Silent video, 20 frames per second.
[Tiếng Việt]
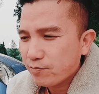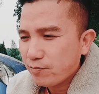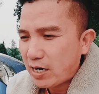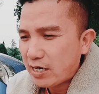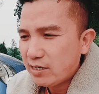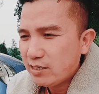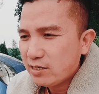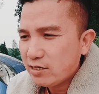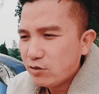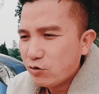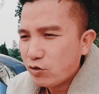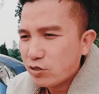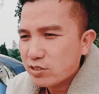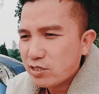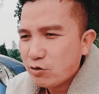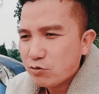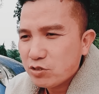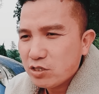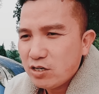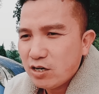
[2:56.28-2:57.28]
bán những cái ngọn
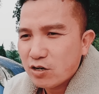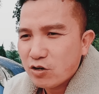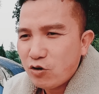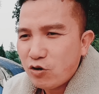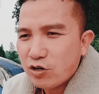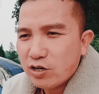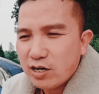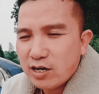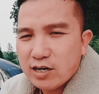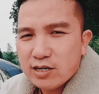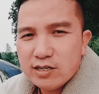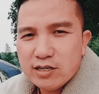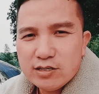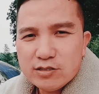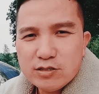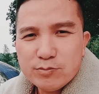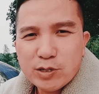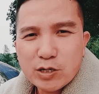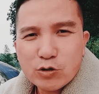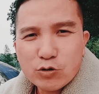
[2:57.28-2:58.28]
rau rất là ngon là ấy
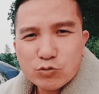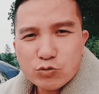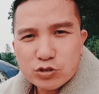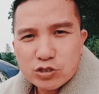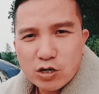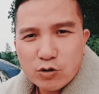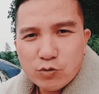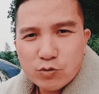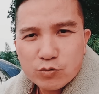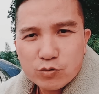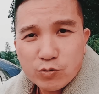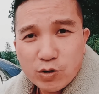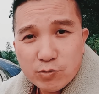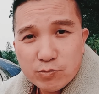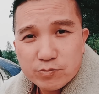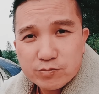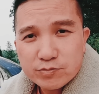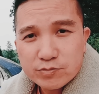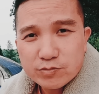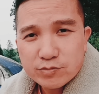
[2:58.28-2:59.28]
đấy nhưng mà nó có thuốc sâu đúng
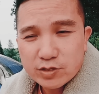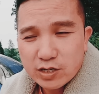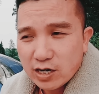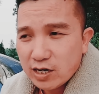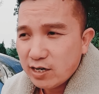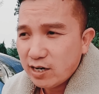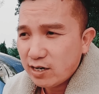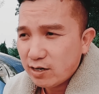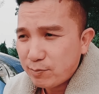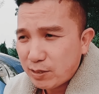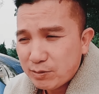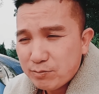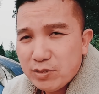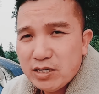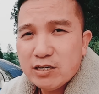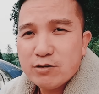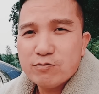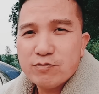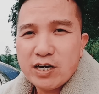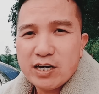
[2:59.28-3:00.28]
không đấy hay là bánh
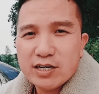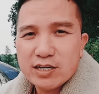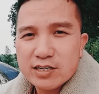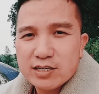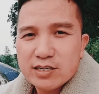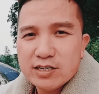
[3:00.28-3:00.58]
mì cũng vậy